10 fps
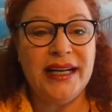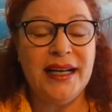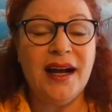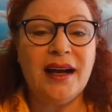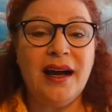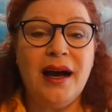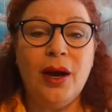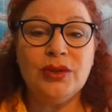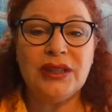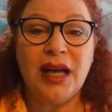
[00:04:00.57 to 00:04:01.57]
العلاقة
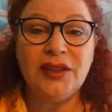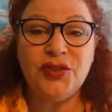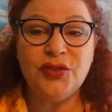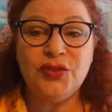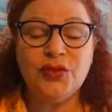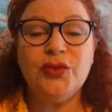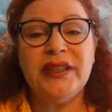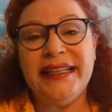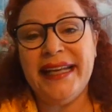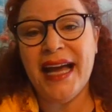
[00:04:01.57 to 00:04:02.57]
أو تخططوا
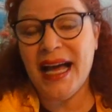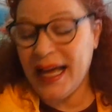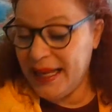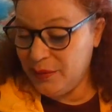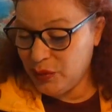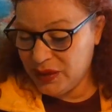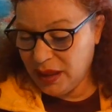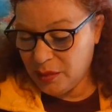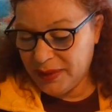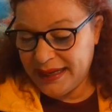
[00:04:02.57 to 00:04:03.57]
إلى
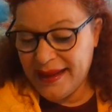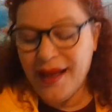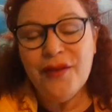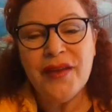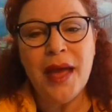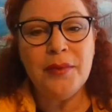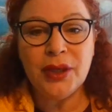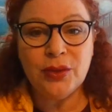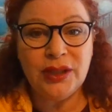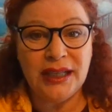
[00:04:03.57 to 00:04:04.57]
المستقبل فئة
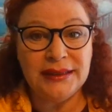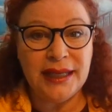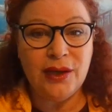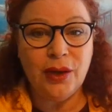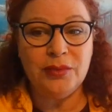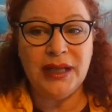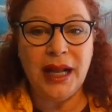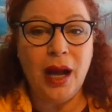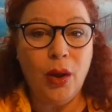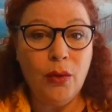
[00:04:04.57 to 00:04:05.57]
منكم عندها نوع من
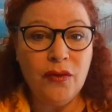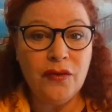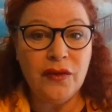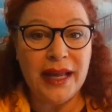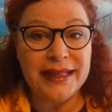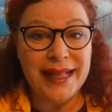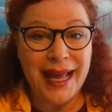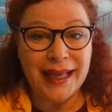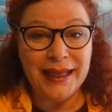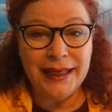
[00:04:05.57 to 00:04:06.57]
الخوف
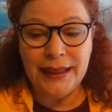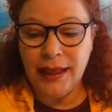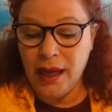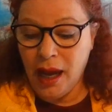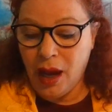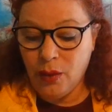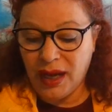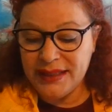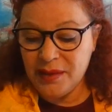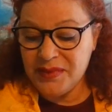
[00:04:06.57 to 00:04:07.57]
الداخلي أو
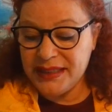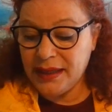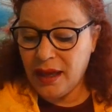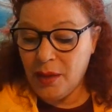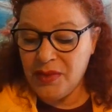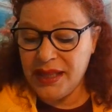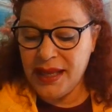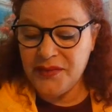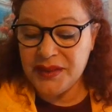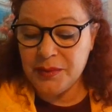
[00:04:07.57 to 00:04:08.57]
عدم الثقة
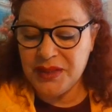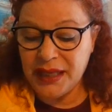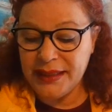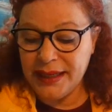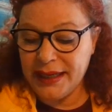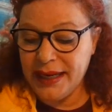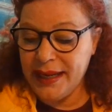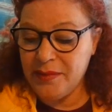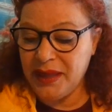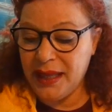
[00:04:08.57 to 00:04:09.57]
بالنفس مسيطر
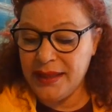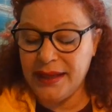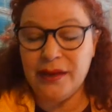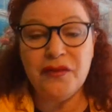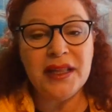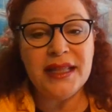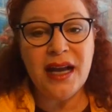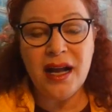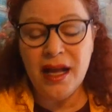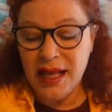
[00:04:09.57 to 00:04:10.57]
عليها بهذه
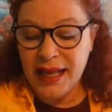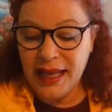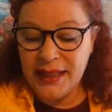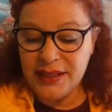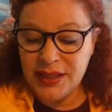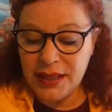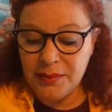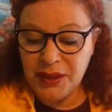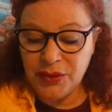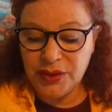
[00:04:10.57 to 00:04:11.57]
الفترة هذا
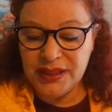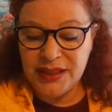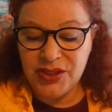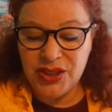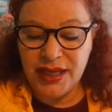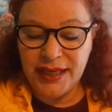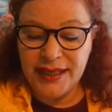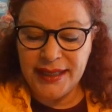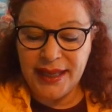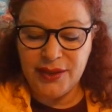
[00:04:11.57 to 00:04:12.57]
الشيء منه كتير
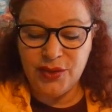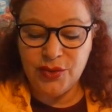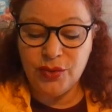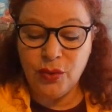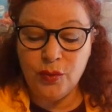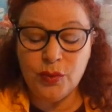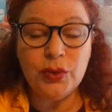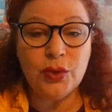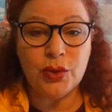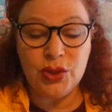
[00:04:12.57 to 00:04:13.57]
جيد لأنه
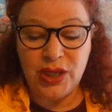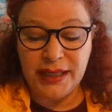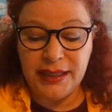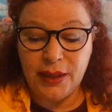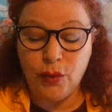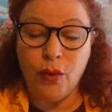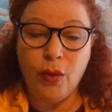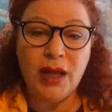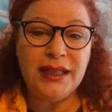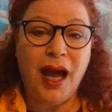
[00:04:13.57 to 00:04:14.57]
أموركم جيدة
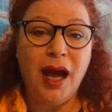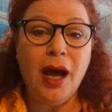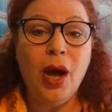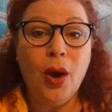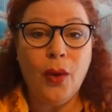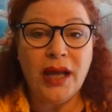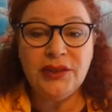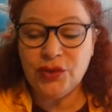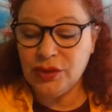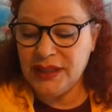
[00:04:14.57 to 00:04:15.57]
وواضحة
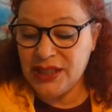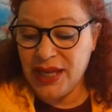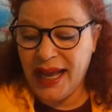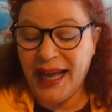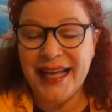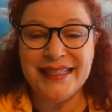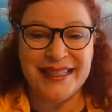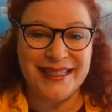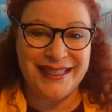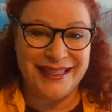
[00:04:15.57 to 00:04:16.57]
وعندكم نجاحات
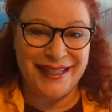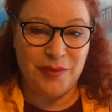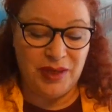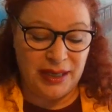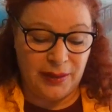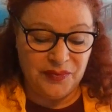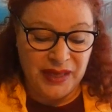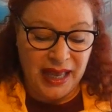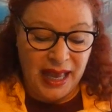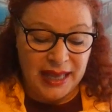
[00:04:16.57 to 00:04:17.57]
كتير كبيرة
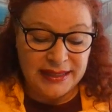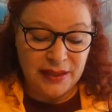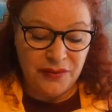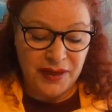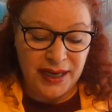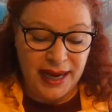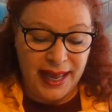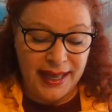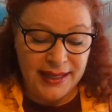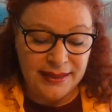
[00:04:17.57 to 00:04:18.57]
السفر
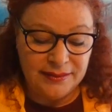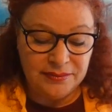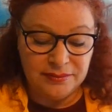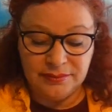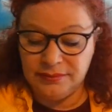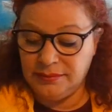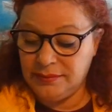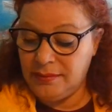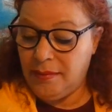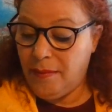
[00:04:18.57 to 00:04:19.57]
الآن
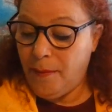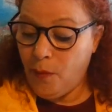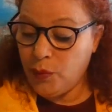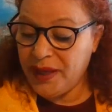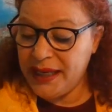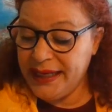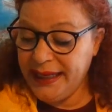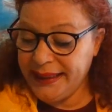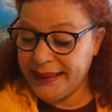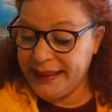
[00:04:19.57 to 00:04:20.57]
ممكن
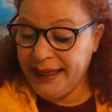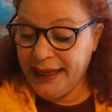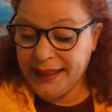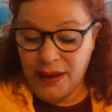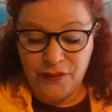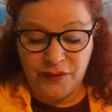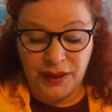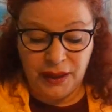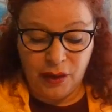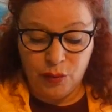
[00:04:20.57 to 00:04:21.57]
ينحكى
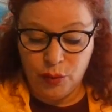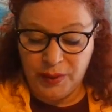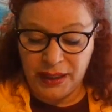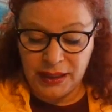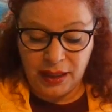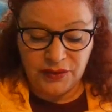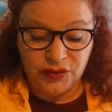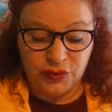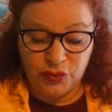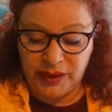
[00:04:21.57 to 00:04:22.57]
فيه أو ممكن
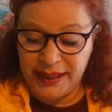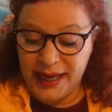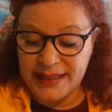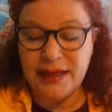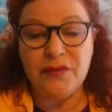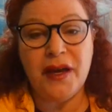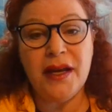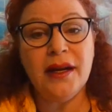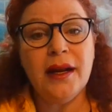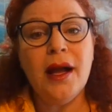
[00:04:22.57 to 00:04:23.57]
تخططوا إلى
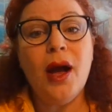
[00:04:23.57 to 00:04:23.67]
سفر